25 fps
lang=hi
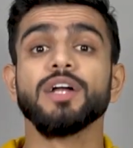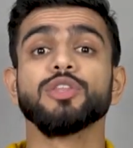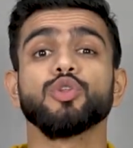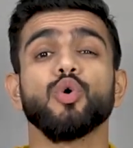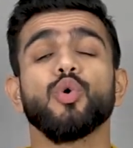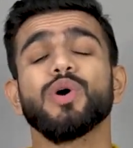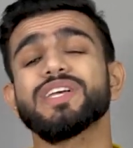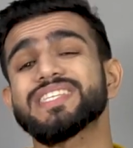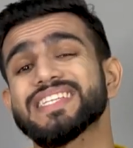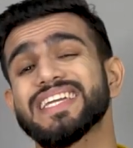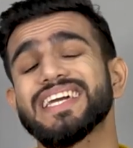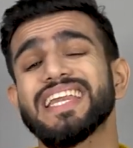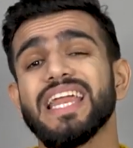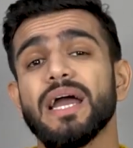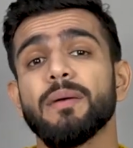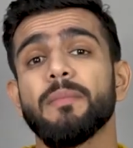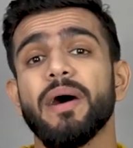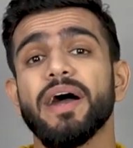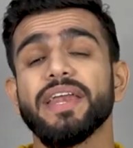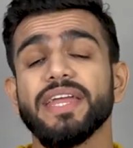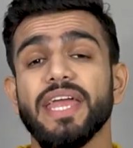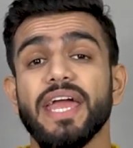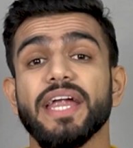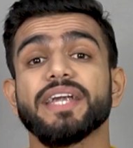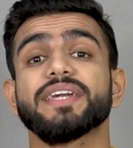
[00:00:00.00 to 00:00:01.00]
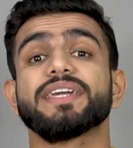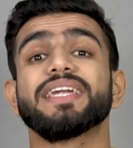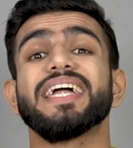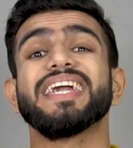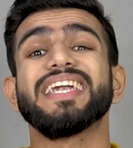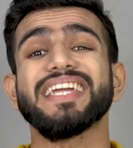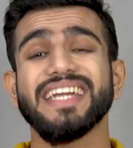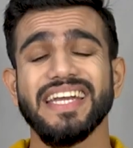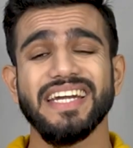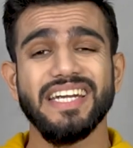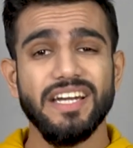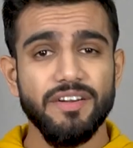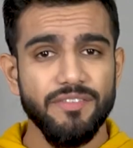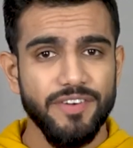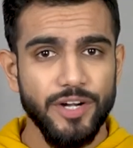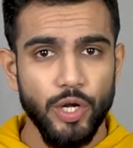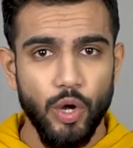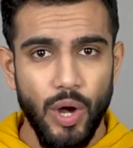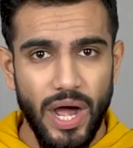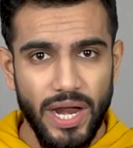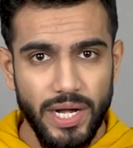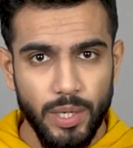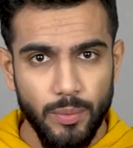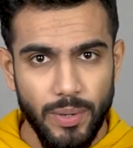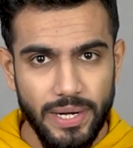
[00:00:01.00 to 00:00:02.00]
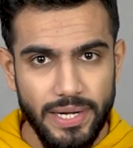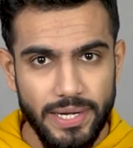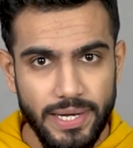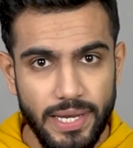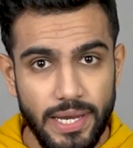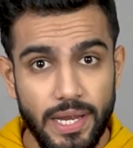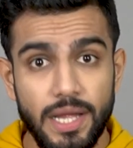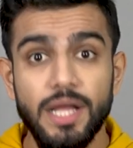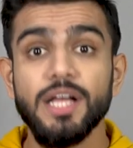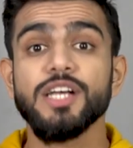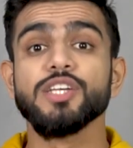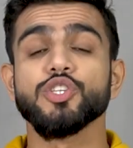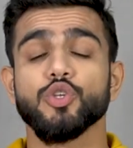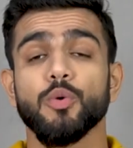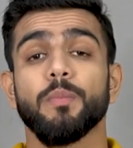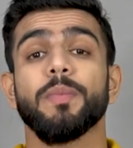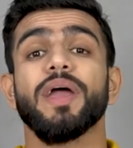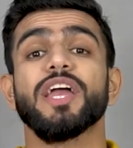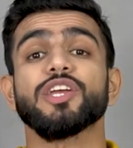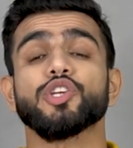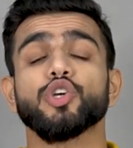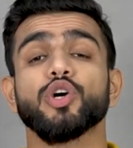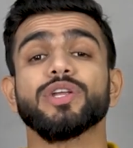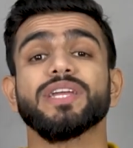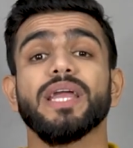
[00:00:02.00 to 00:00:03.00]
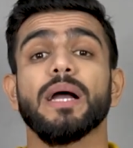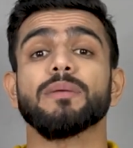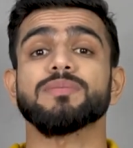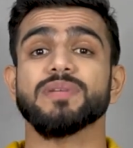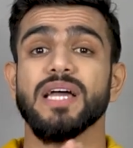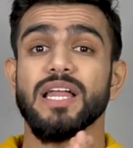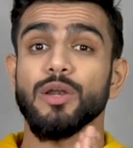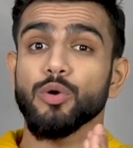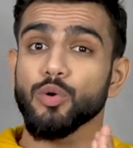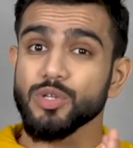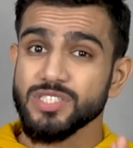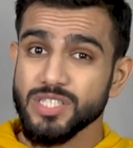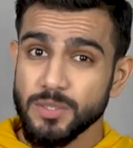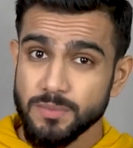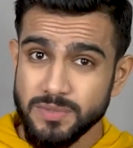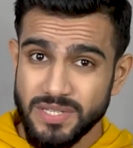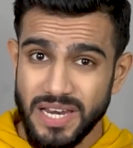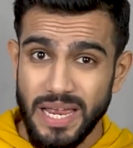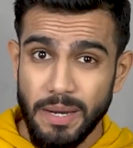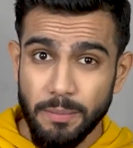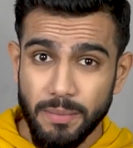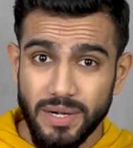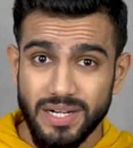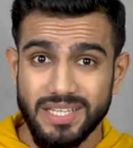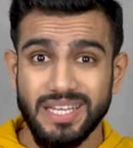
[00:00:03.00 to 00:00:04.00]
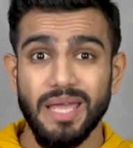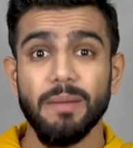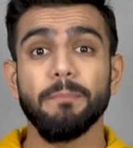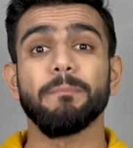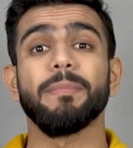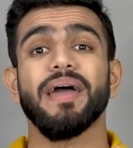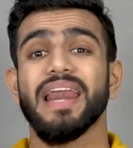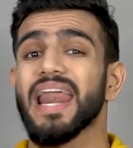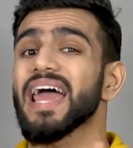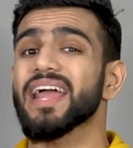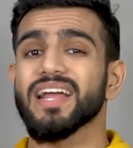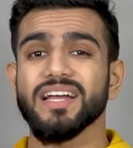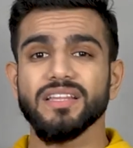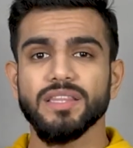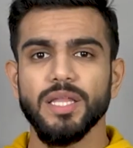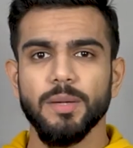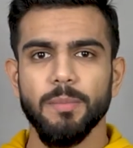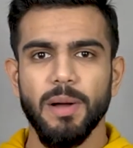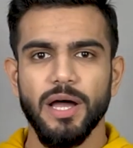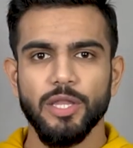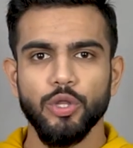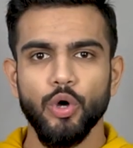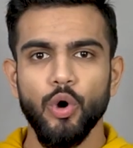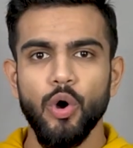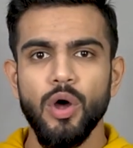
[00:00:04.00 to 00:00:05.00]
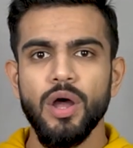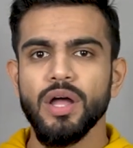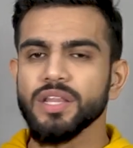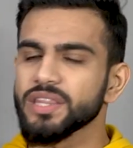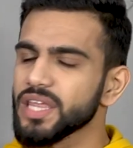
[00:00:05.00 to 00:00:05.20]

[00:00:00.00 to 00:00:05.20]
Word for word: तो इसके लिए हमारी एक डेडिकेटेड वीडियो आने वाली है सो मेक श्योर कि आप चैनल को सब्सक्राइब करके बेल आइकन दबा दो